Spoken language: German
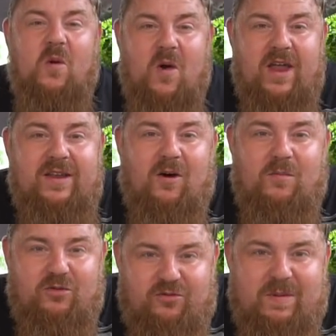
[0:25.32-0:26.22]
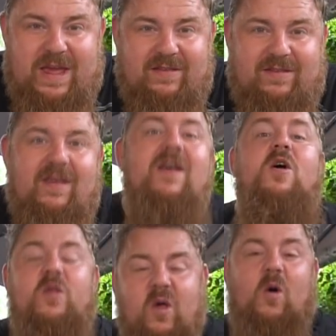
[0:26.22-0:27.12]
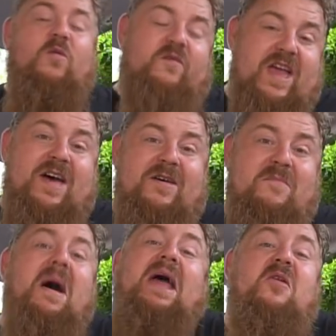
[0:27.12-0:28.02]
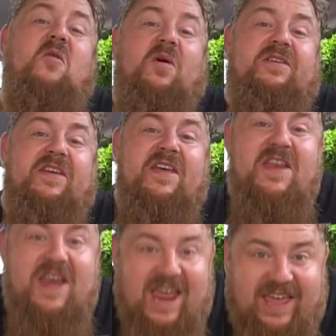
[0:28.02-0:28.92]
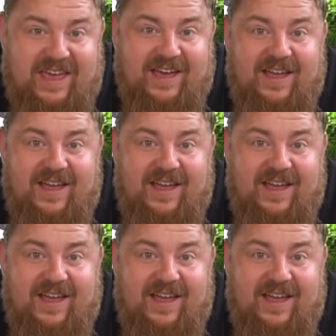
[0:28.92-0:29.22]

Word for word: gehört auch im Spieß. So, und wir machen das heute nicht.